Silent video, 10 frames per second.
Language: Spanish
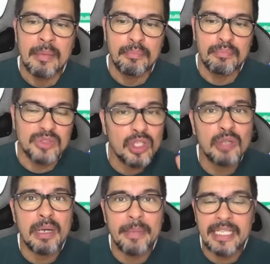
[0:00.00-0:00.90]
yo
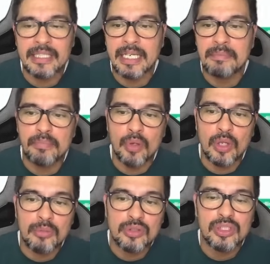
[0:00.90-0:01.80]
normalmente
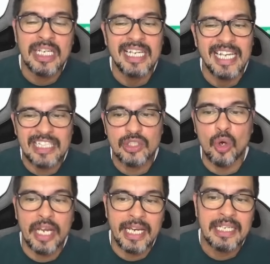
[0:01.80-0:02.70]
podemos
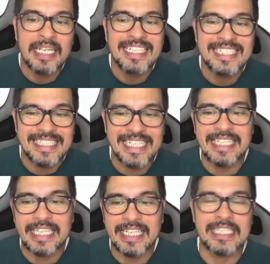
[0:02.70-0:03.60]
escoger
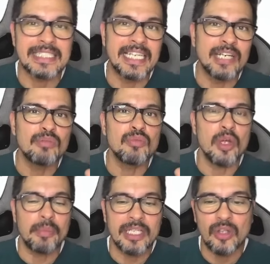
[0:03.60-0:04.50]
7 días, tener un
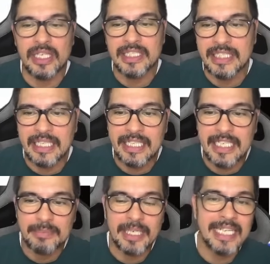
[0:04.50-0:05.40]
movimiento de 7
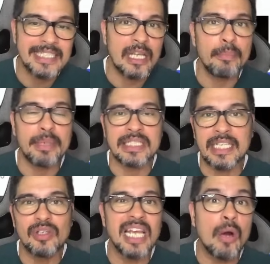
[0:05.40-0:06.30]
días, ver qué ha estado
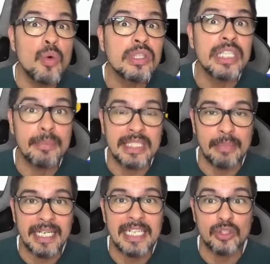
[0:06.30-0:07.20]
pasando en la última
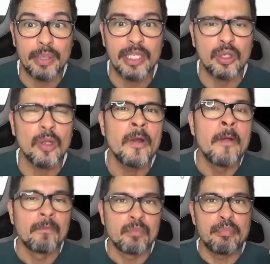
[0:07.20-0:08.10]
semana, sobre todo
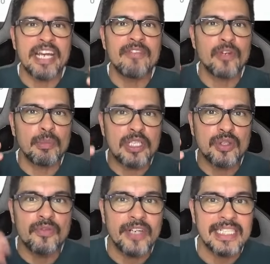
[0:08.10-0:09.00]
ver
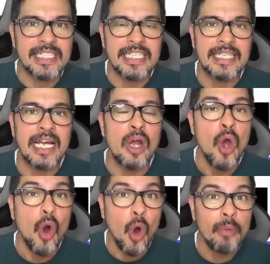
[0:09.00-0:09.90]
información fresquita
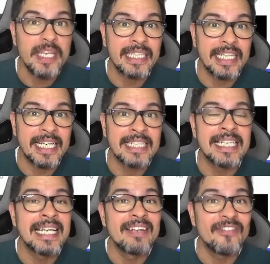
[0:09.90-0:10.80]
o billeteras
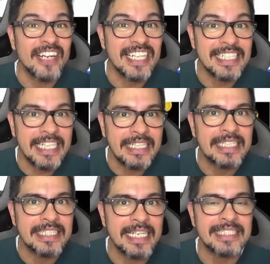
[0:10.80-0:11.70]

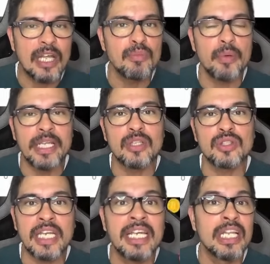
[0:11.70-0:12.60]
fresquitas que han estado
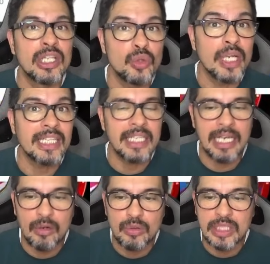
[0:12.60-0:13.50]
moviéndose durante
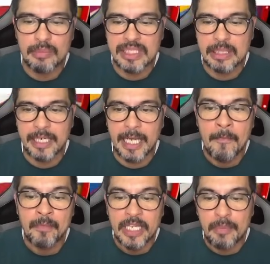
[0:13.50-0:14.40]
la última semana.
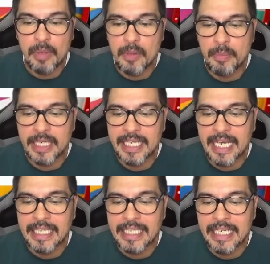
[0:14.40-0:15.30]
Y podemos ver que
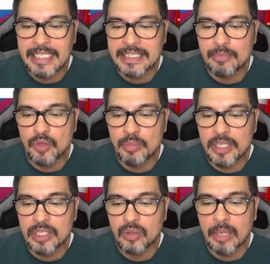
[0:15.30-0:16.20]
aquí en este
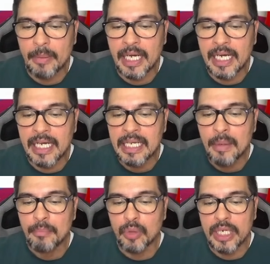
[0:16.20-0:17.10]
movimiento a la baja,
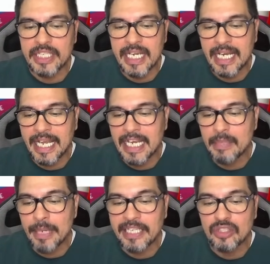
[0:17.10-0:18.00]
por allá el
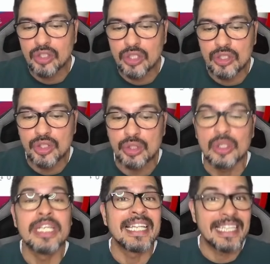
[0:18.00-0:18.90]
28
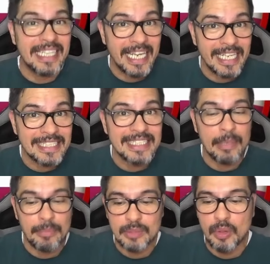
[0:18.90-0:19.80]
de este
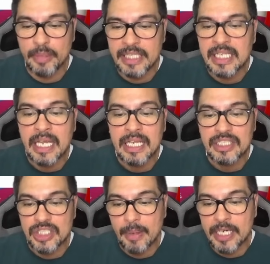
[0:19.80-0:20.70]
mismo mes,
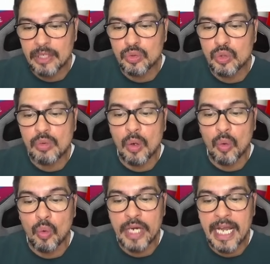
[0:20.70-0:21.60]
Chiba Inu tuvo
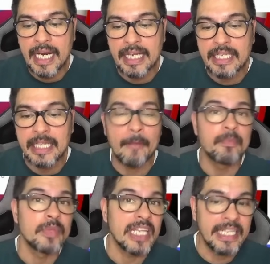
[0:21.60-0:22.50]
una caída
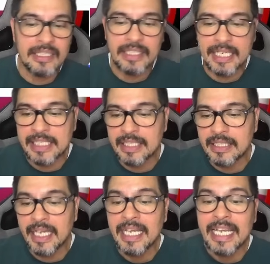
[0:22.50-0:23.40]

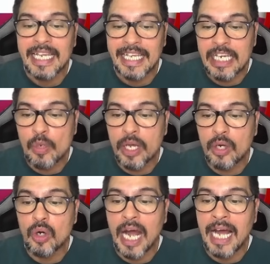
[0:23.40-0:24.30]
interesante y
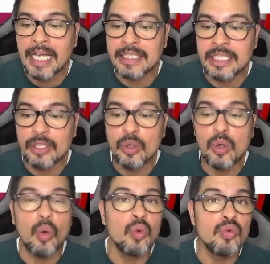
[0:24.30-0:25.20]
luego ha tenido
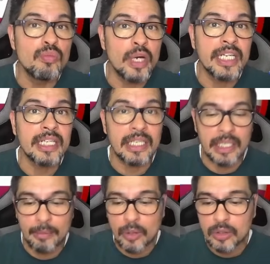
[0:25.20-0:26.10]
un buen
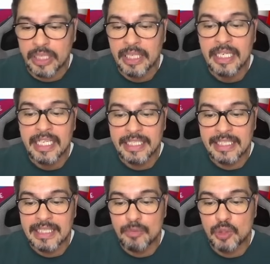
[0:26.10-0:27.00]
rebote. Y
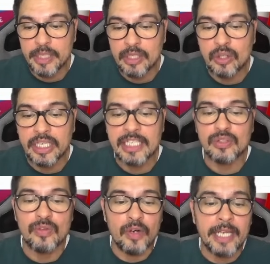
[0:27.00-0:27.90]
estamos viendo que
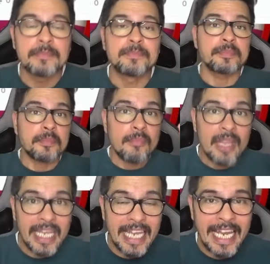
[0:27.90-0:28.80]
esto fue
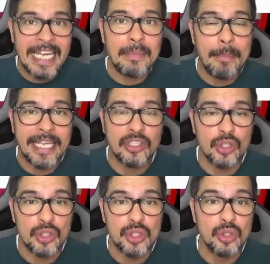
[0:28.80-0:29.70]
el
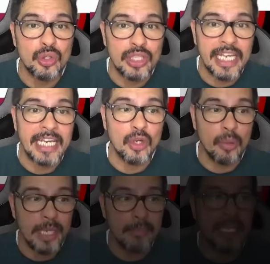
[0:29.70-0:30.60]
28 de
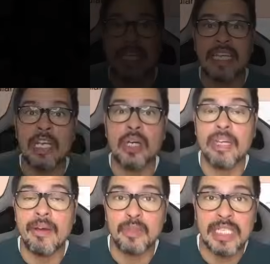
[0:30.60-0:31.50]
noviembre. Y lo que
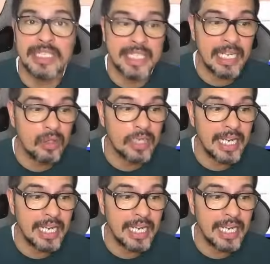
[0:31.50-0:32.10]
vamos a hacer ahora